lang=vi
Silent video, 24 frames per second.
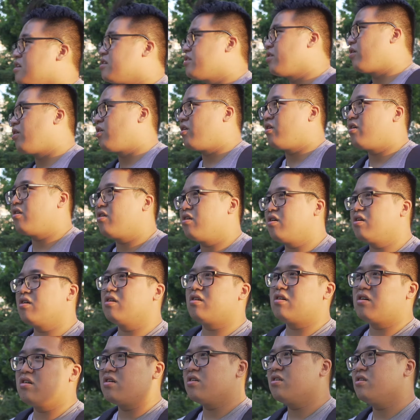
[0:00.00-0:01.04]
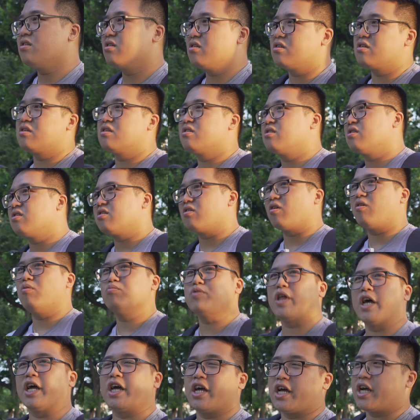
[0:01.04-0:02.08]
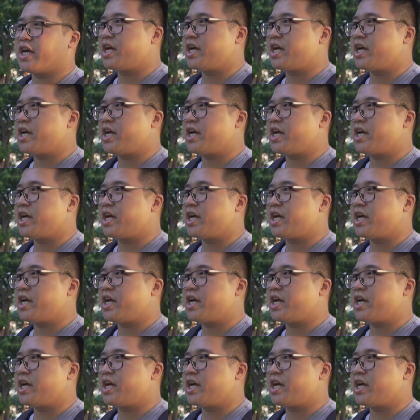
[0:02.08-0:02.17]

nó nó không tệ,